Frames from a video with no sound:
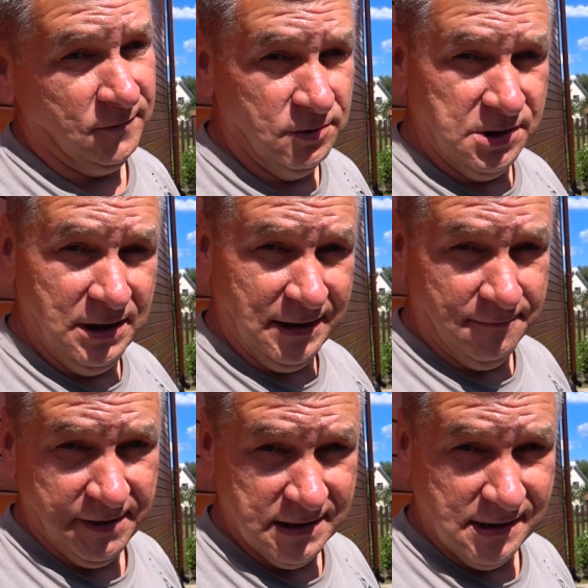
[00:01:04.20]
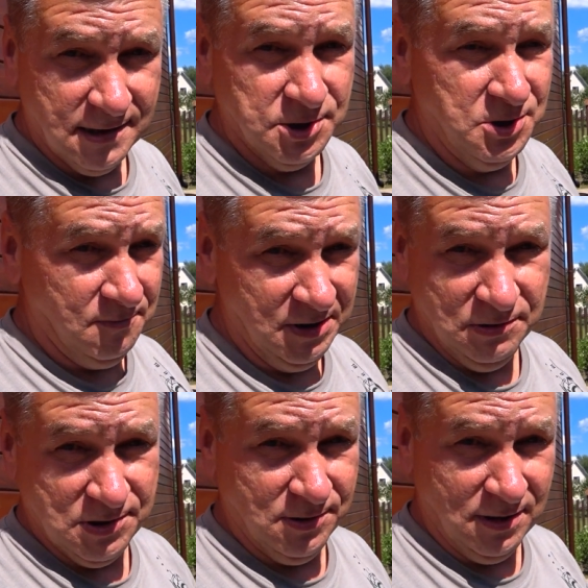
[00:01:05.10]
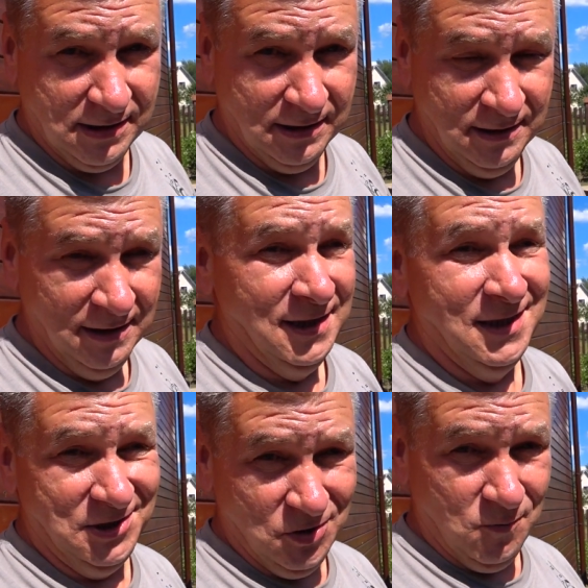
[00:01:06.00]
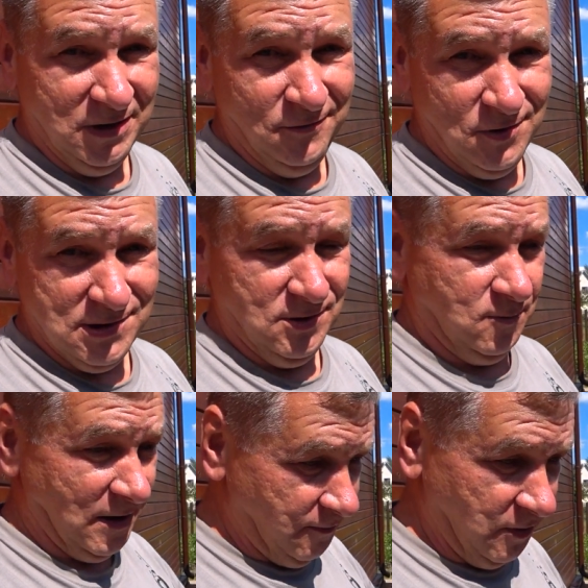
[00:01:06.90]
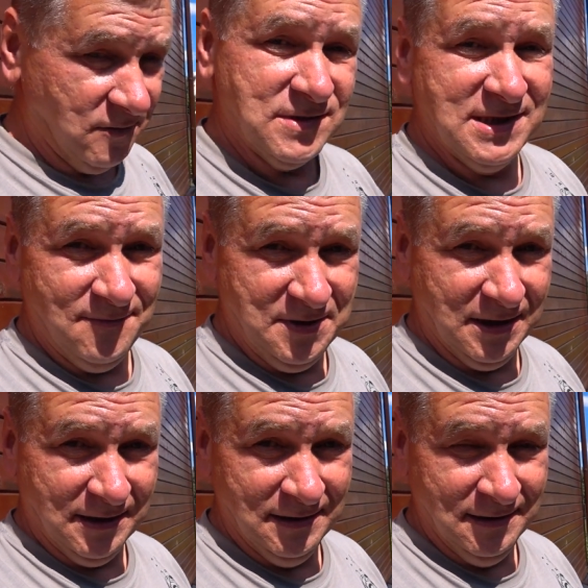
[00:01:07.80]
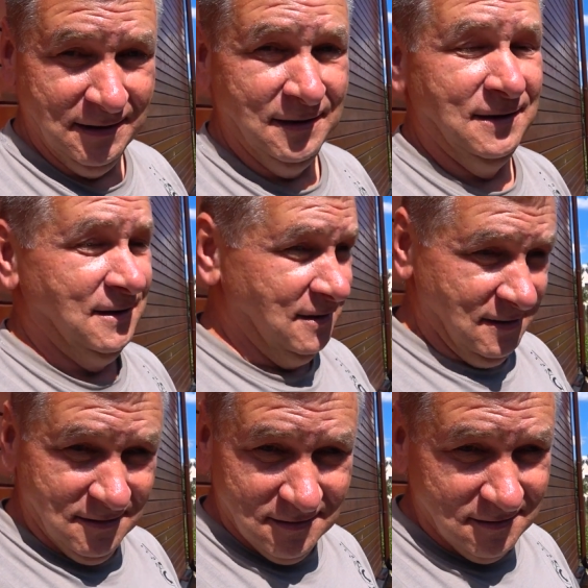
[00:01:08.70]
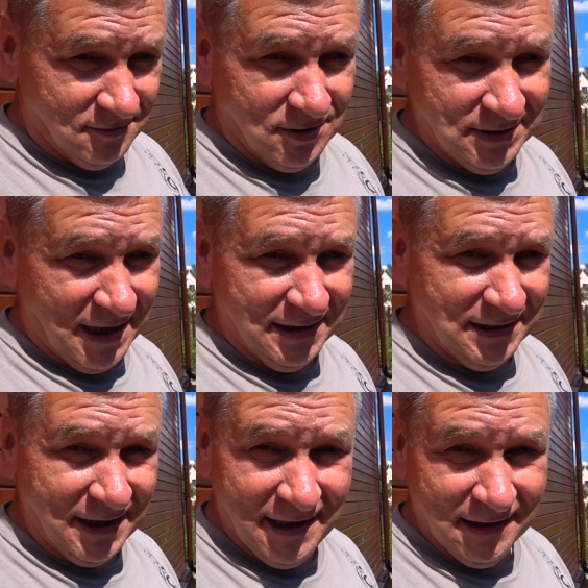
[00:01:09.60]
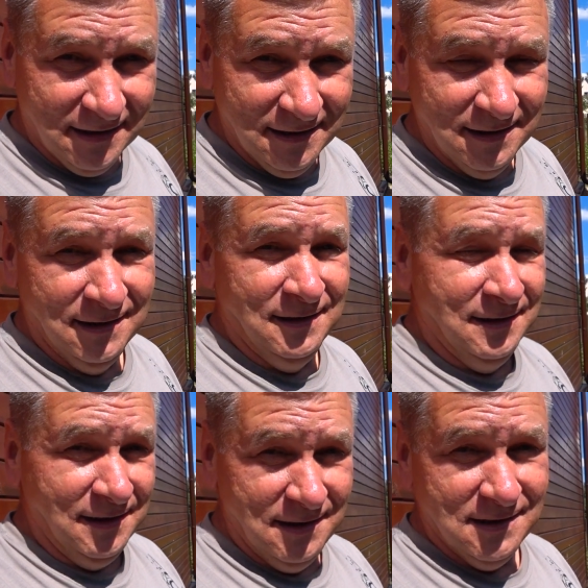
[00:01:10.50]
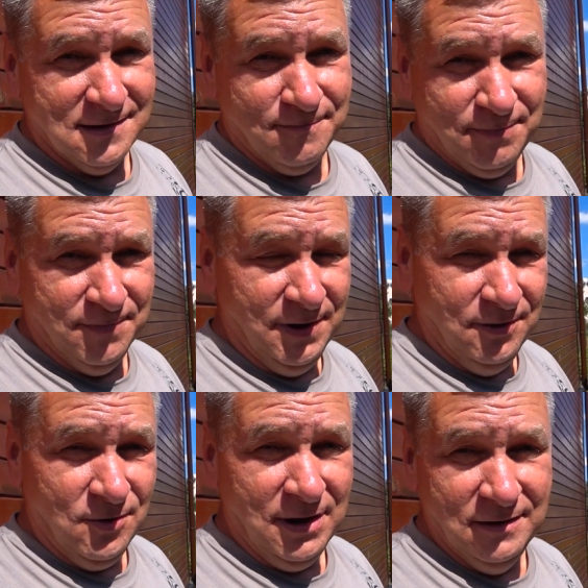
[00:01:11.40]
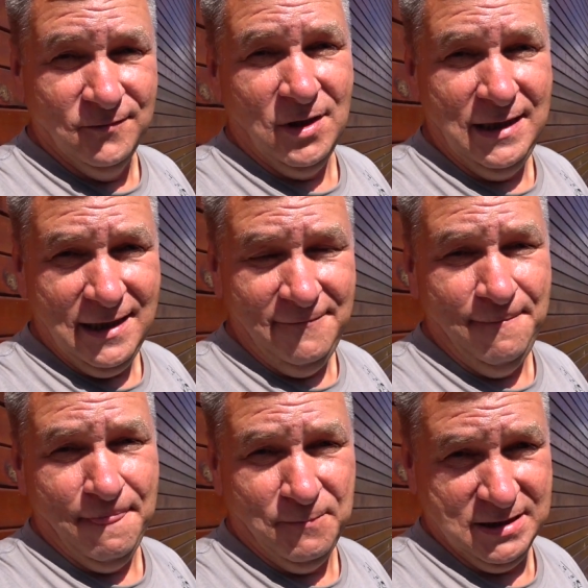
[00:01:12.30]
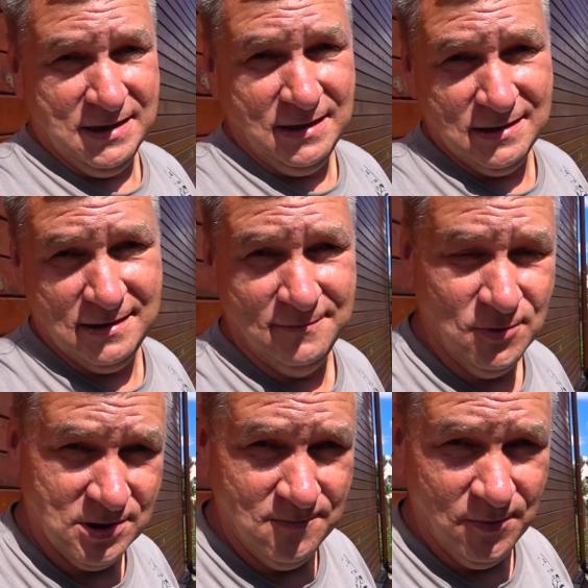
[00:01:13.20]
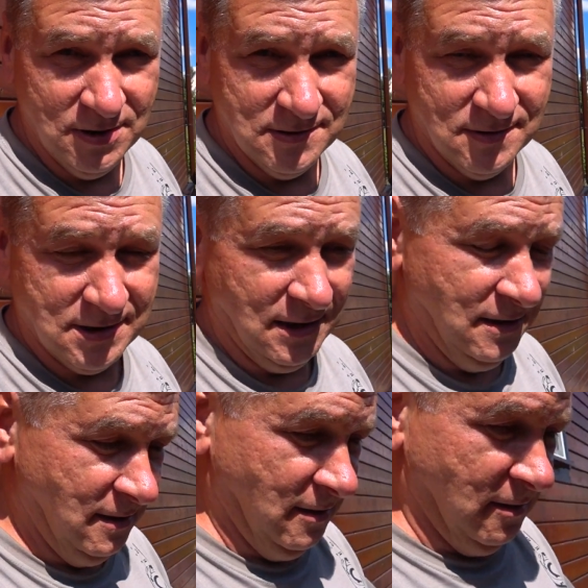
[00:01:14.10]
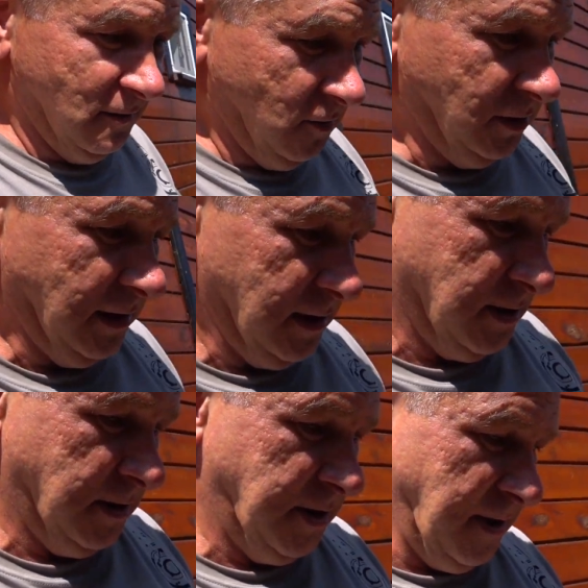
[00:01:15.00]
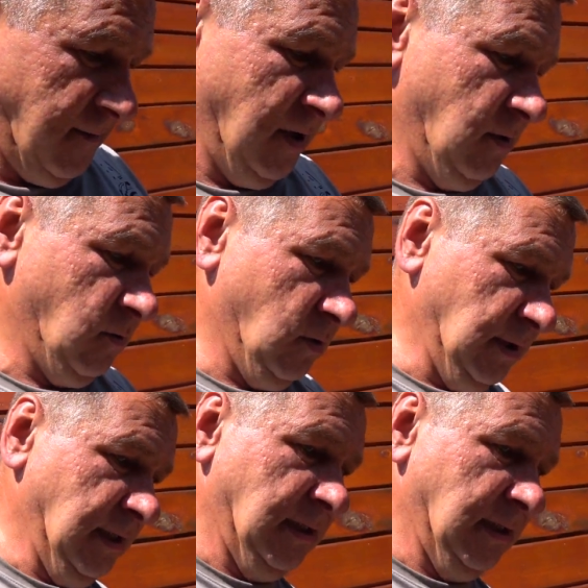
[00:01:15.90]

включили компрессор, ждем минут 40. Теплый воздух попер в септик, он оттаял, и его, вуаля, пожалуйста, можем пользоваться. Вот, значит, чем он